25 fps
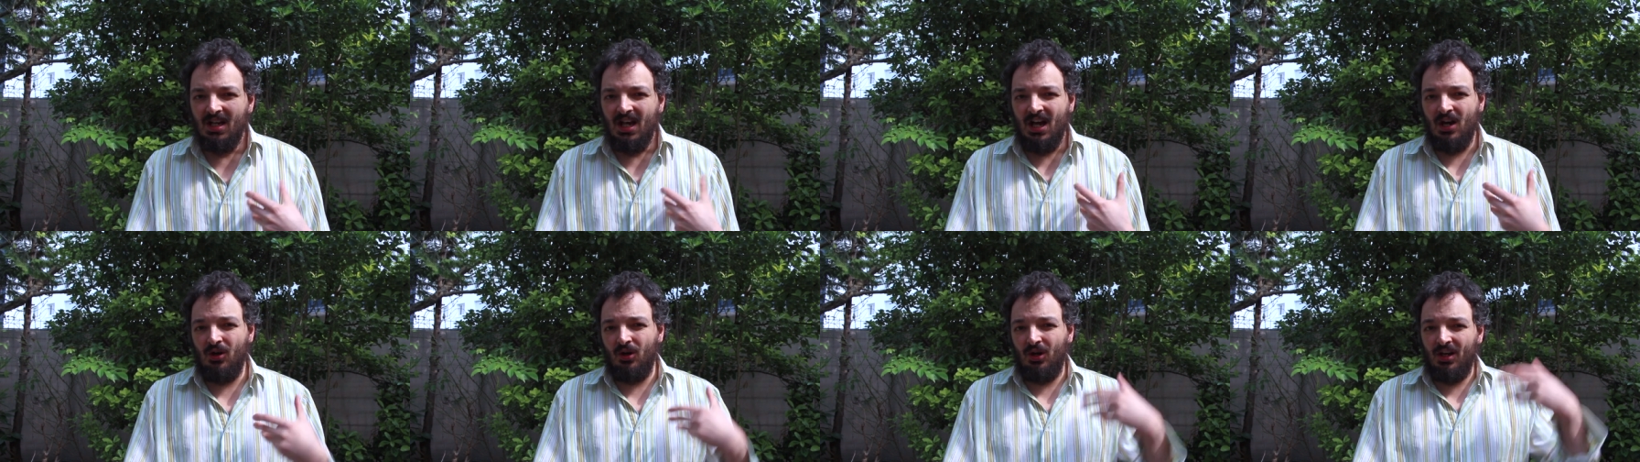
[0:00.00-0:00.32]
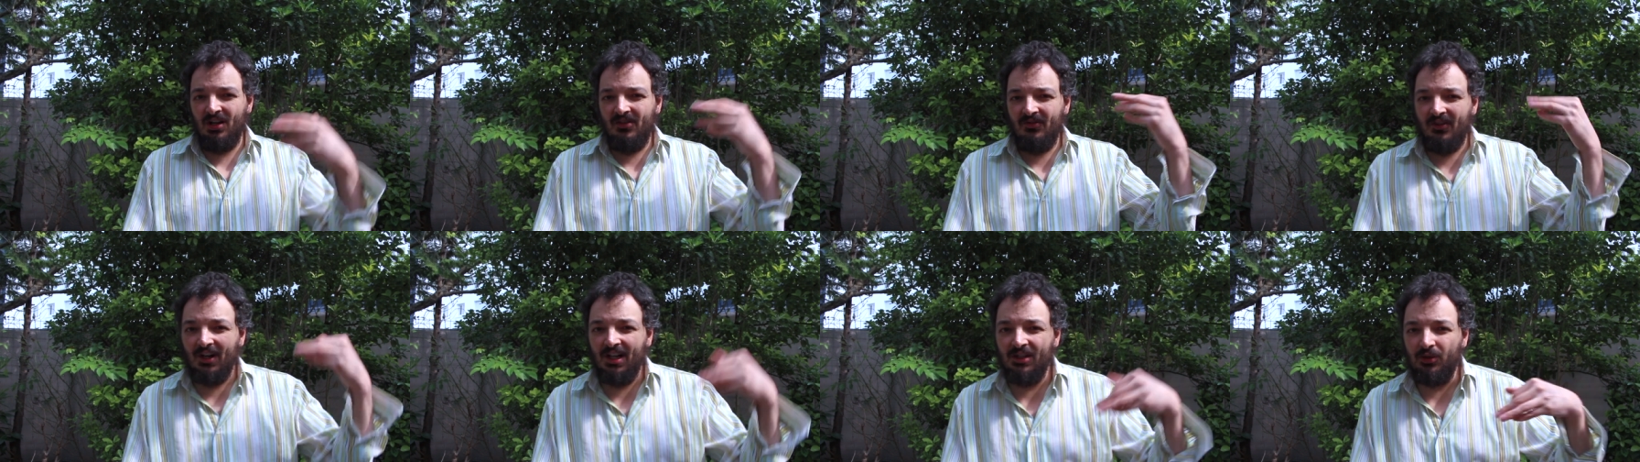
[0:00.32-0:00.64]
Alors
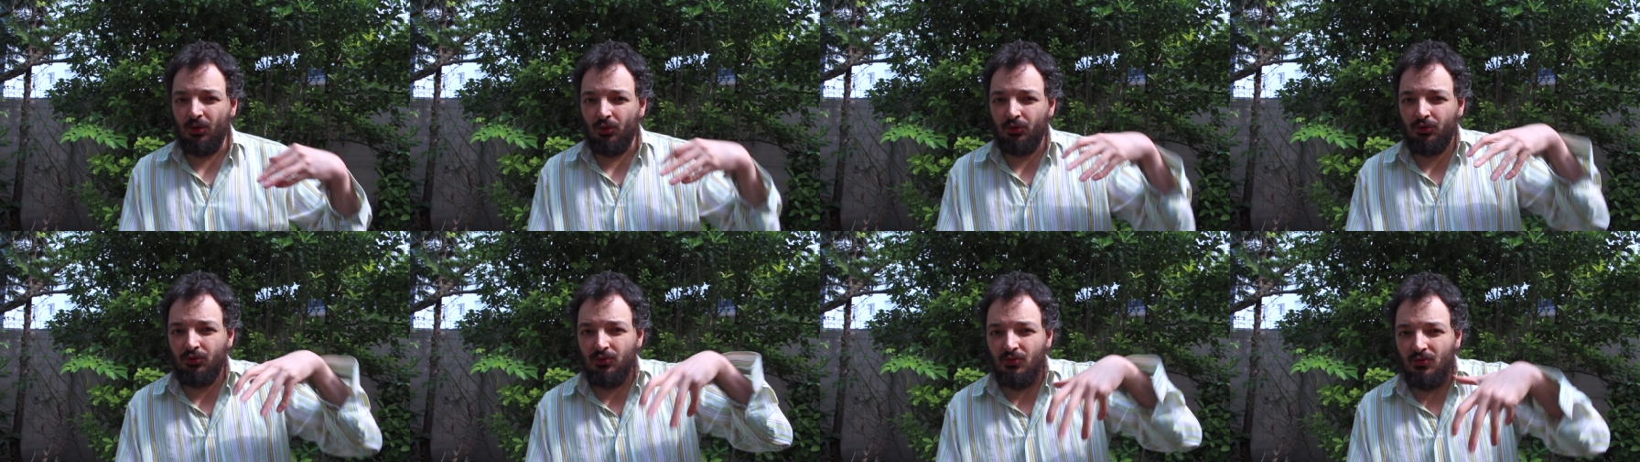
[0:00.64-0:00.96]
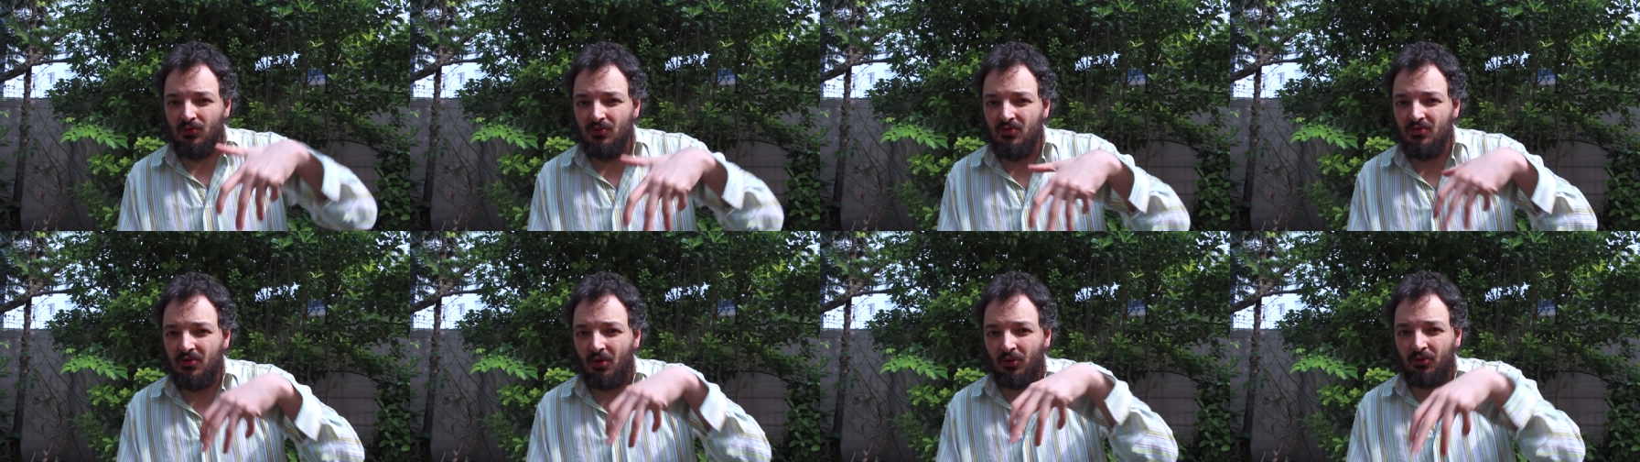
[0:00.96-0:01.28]
elle va dans
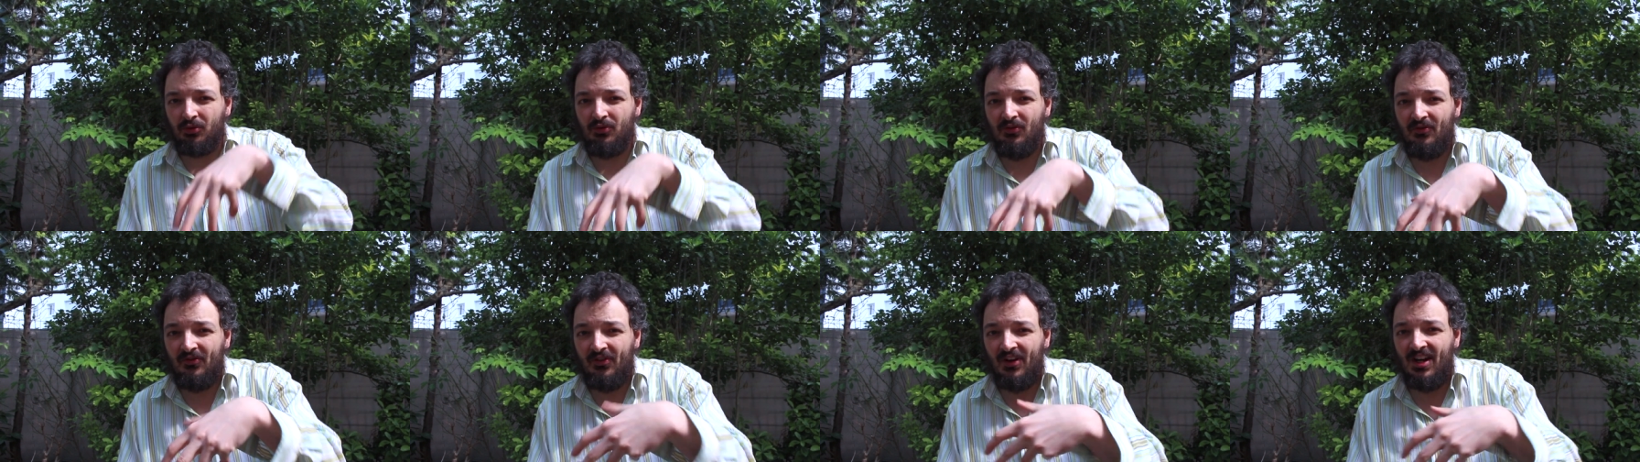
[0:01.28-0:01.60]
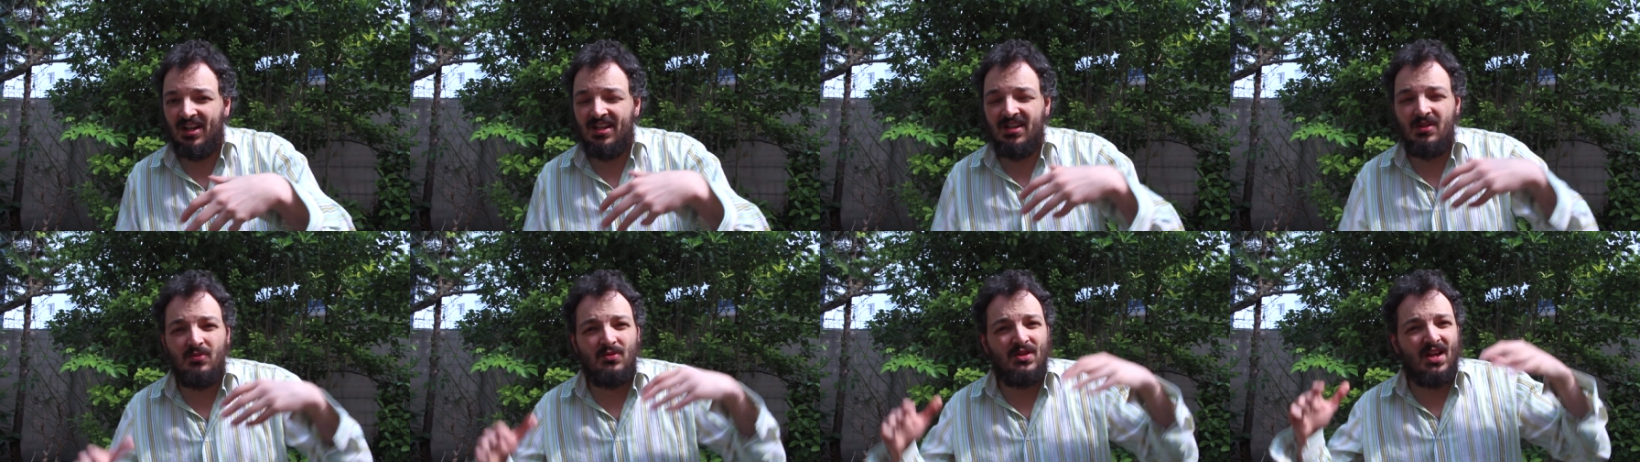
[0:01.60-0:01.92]
une,
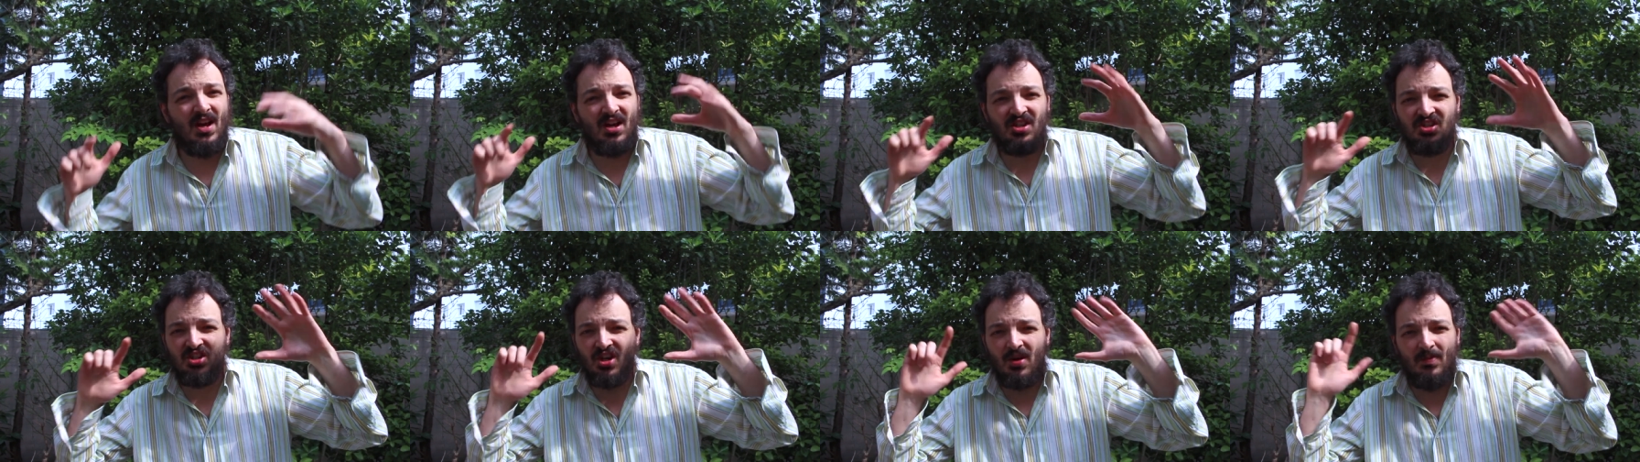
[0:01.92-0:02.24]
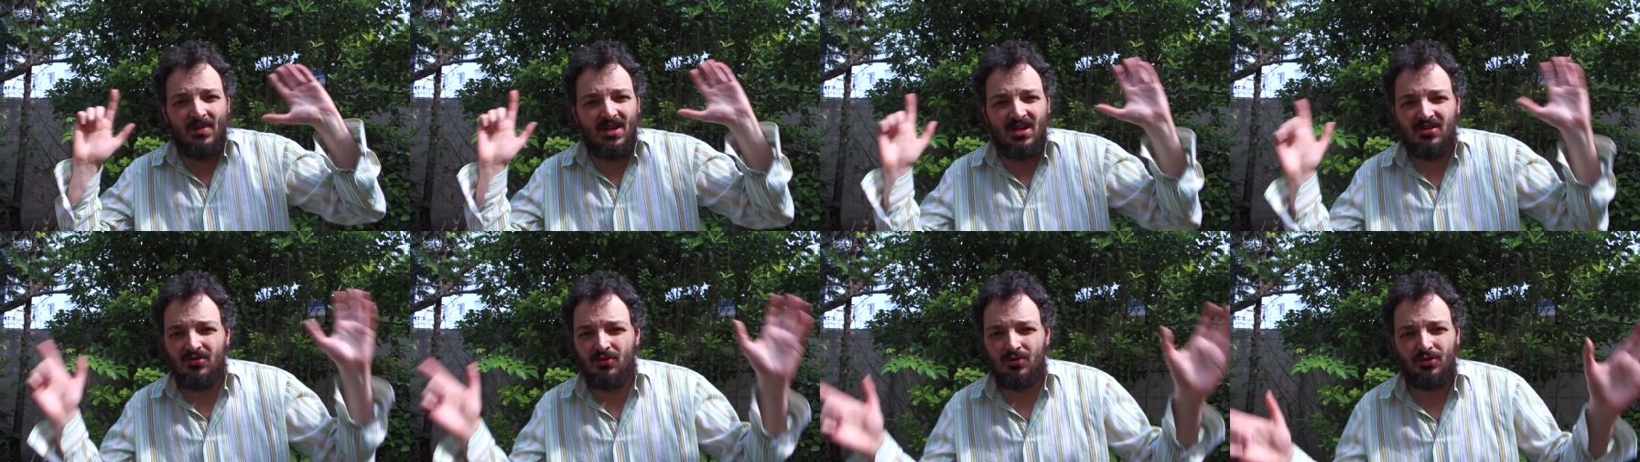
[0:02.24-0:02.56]
vallée où il n'y a
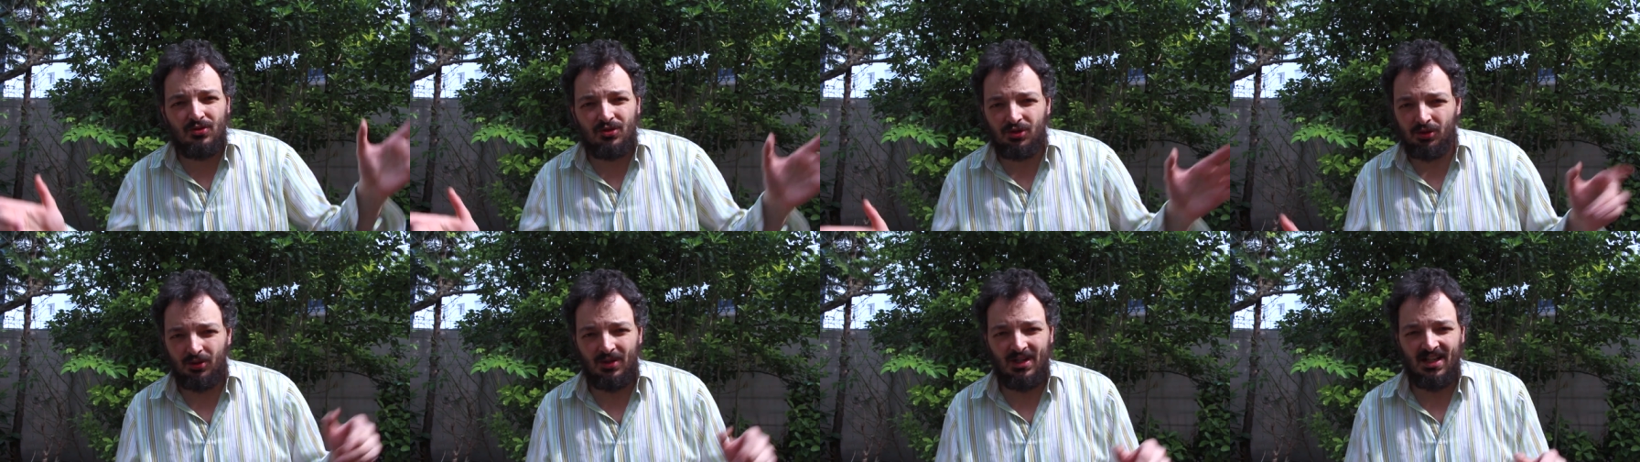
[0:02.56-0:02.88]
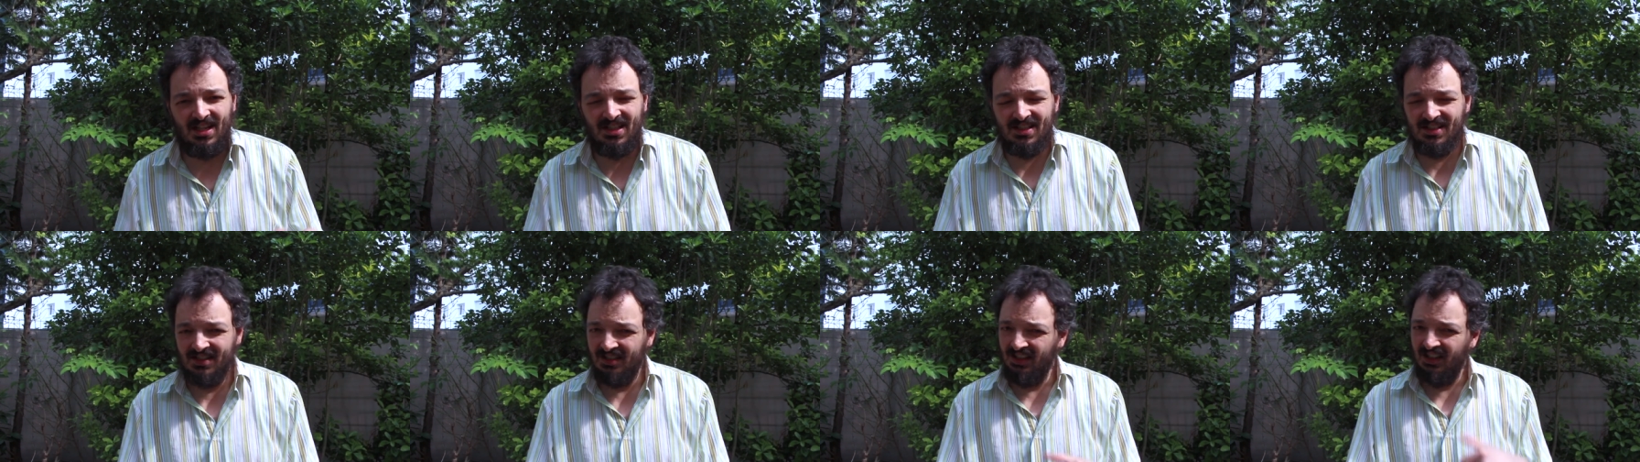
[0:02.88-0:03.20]
jamais de
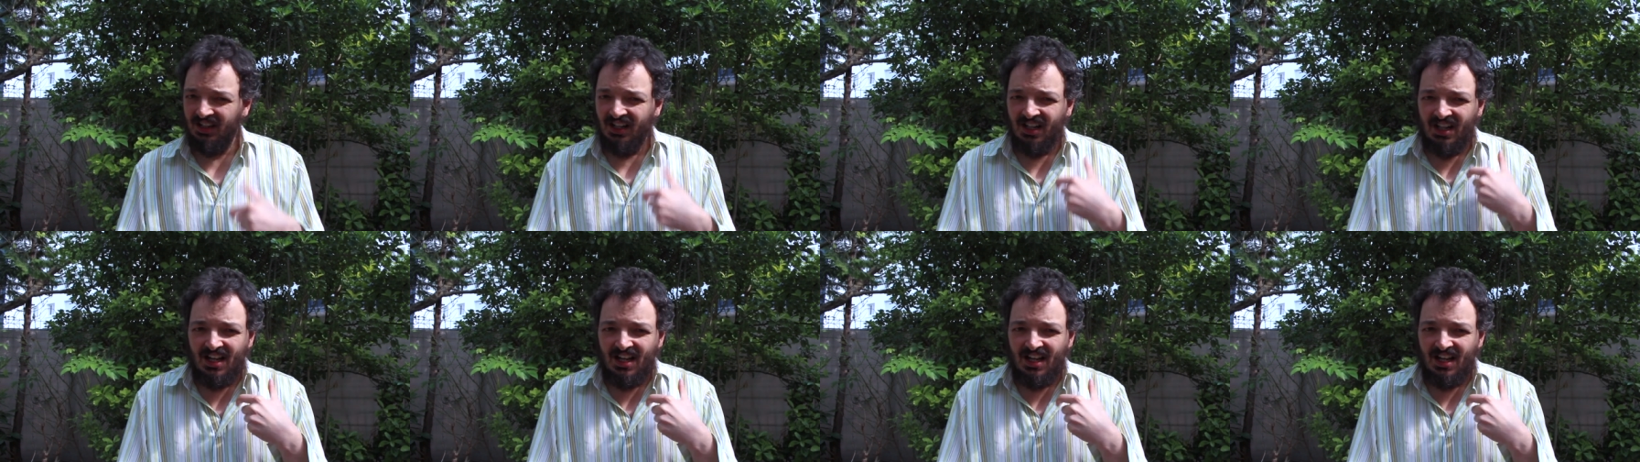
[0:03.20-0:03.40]
soleil,